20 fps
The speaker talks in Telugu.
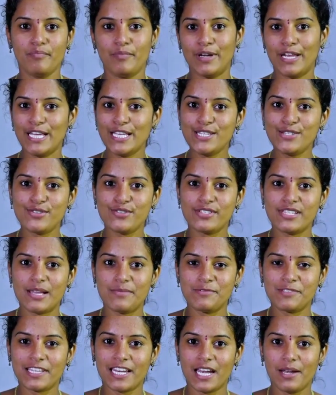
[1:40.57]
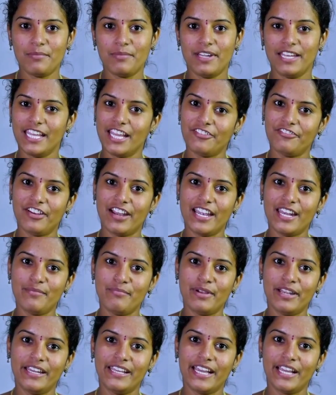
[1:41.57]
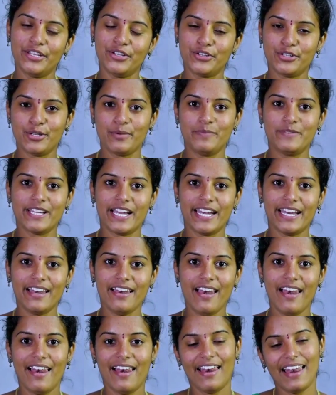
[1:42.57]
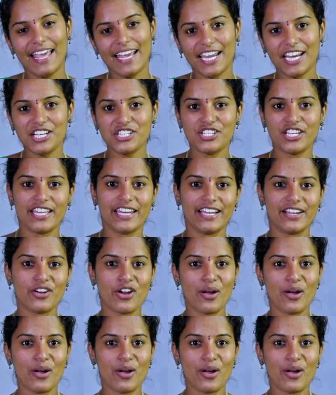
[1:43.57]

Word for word: ప్లీజ్ టు సబ్స్క్రైబ్ టిఎఫ్ఐడి మీడియా యూట్యూబ్ ఛానల్ లైక్ అండ్ షేర్ అండ్